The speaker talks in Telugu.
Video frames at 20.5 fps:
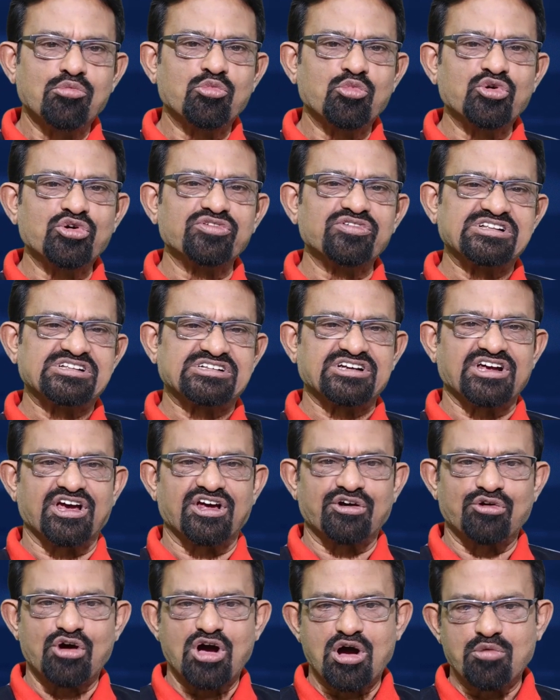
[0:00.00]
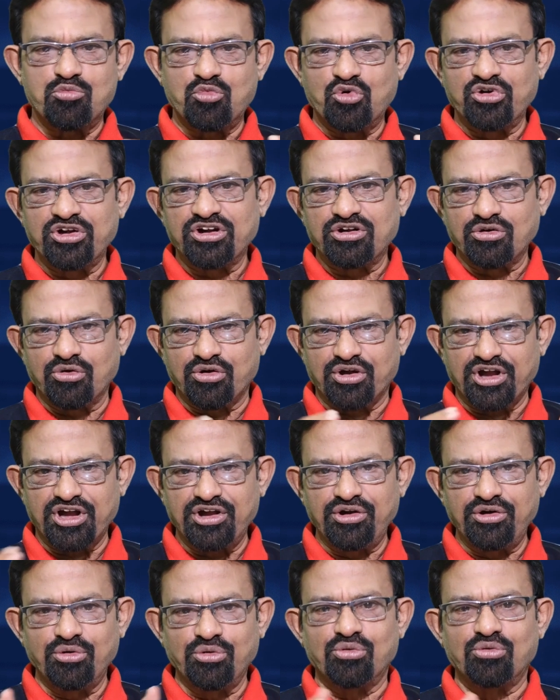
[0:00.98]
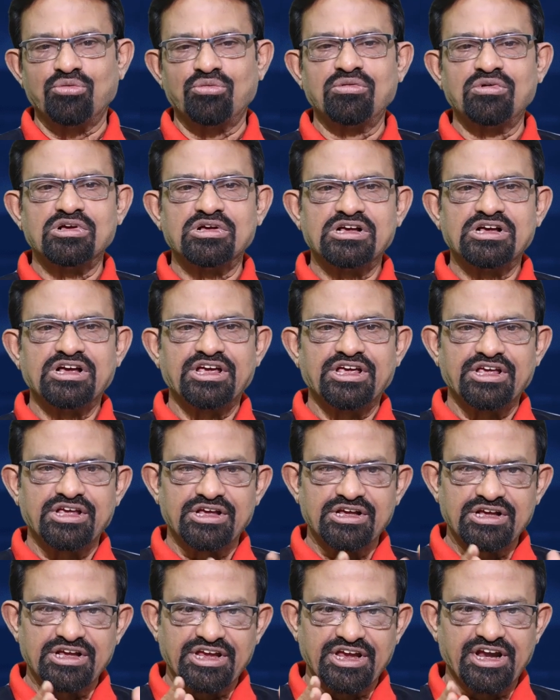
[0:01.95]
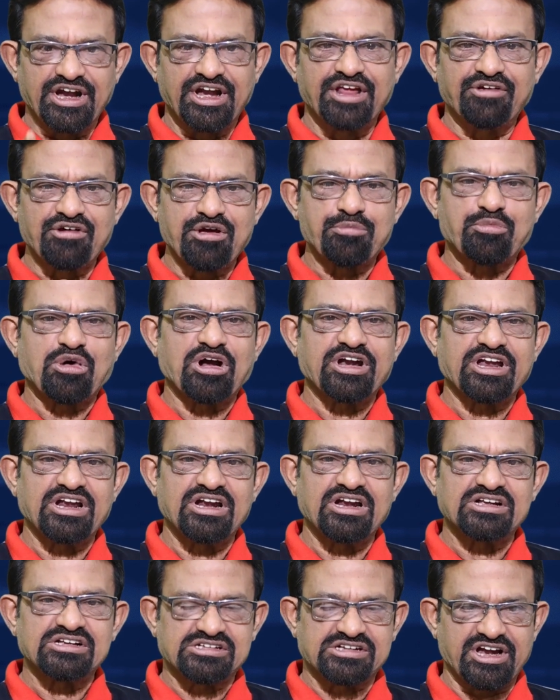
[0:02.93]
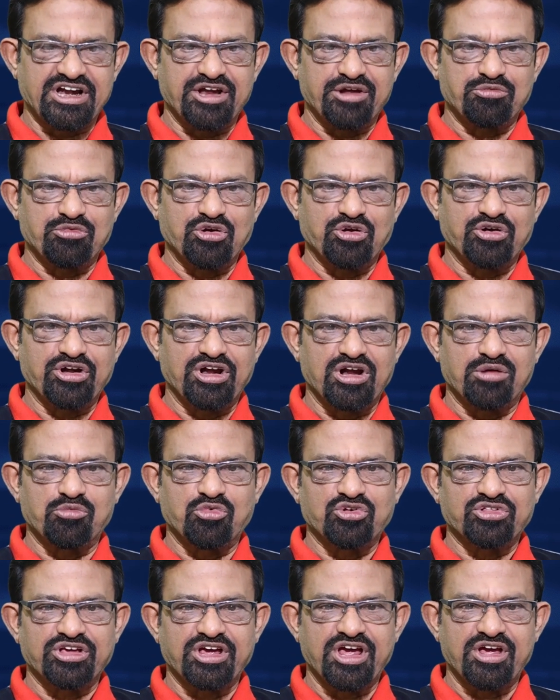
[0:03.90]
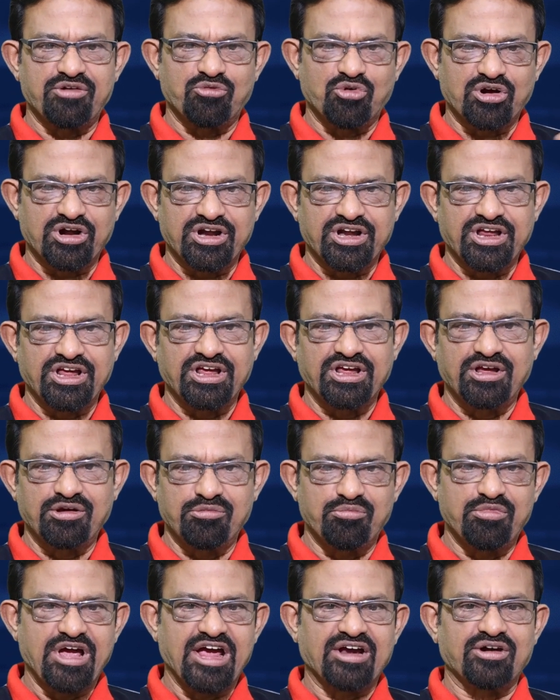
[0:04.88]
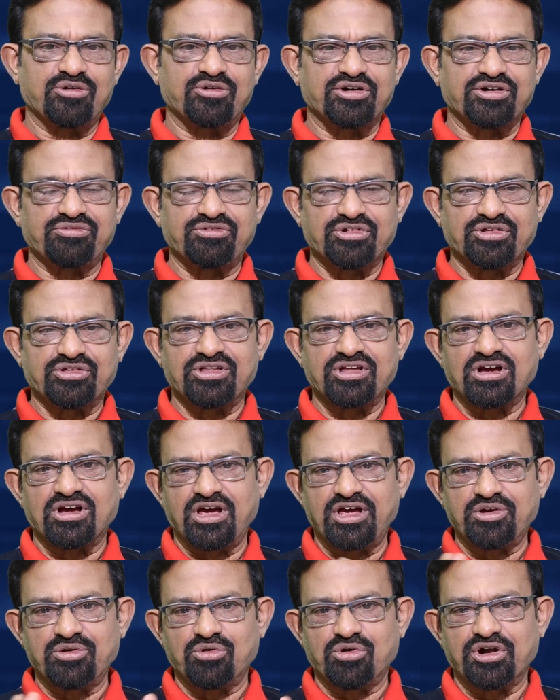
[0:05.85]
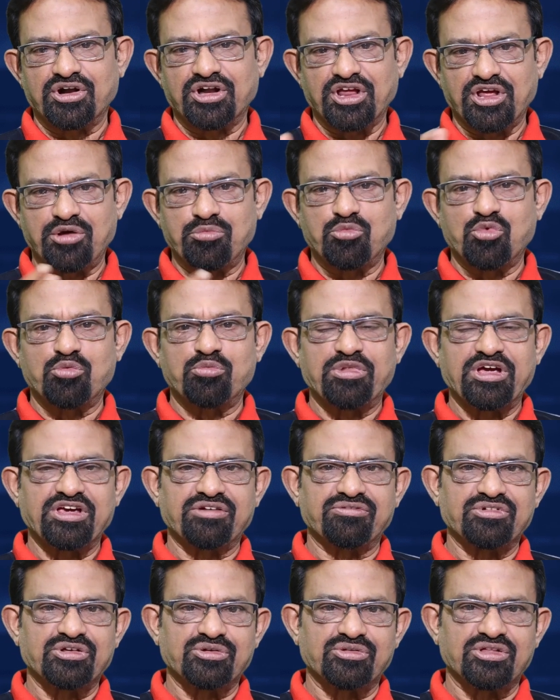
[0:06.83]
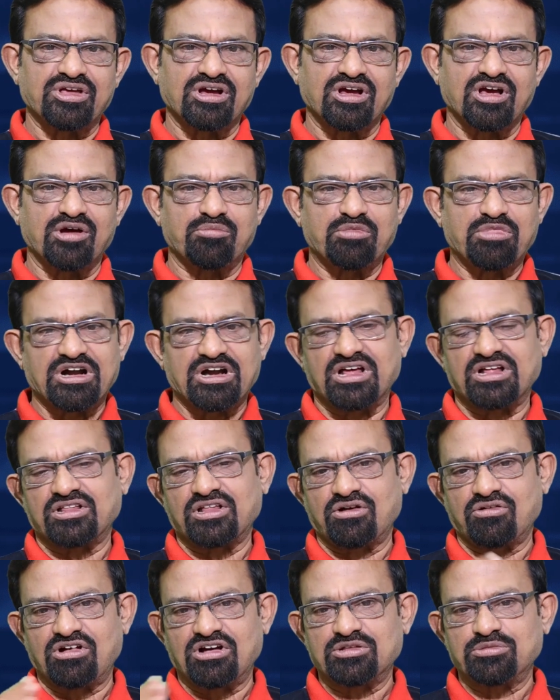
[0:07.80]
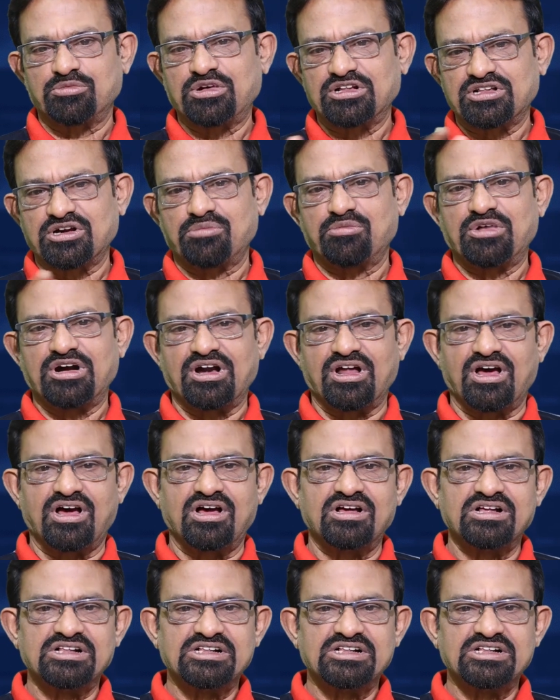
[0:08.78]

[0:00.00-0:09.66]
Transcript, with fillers: మూడు విజయాలు ఆ మూడిట్లో రెండు ఈ డివై పాటిల్ స్టేడియంలోనే నమోదయ్యాయి ఒకటి బెంగళూరుకి విరుద్ధంగా ఇంకొకటి ముంబైకి విరుద్ధంగా బట్ ఆ తర్వాత మాత్రం మళ్ళా